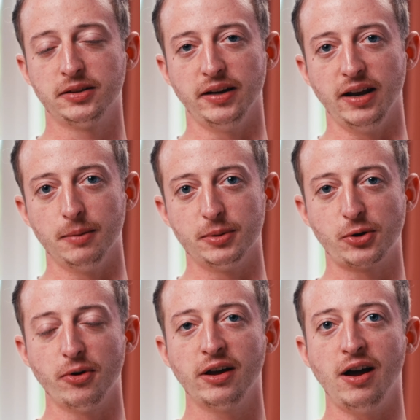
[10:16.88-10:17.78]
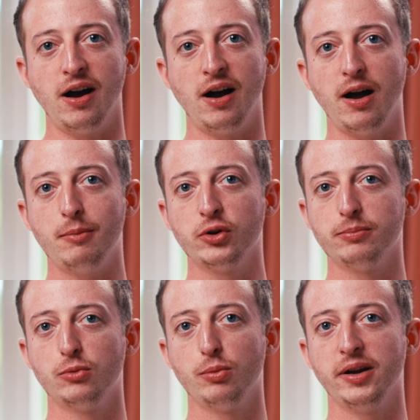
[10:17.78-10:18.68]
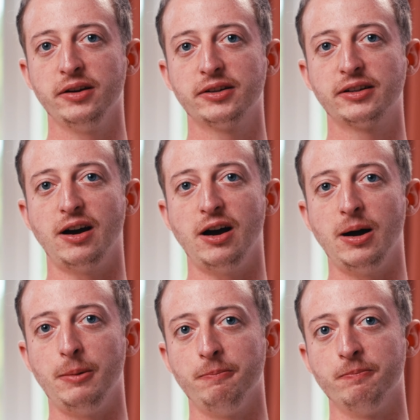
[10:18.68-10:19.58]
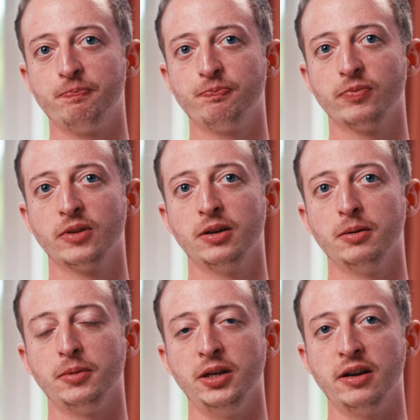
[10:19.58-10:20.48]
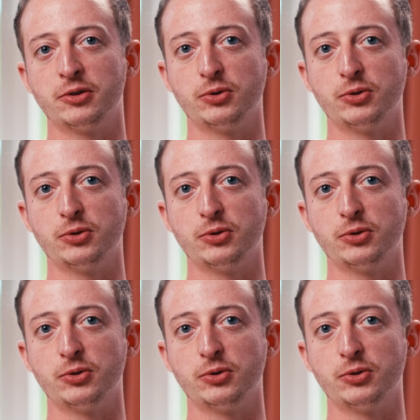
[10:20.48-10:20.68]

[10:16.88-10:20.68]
Der besondere Aha-Moment kam in der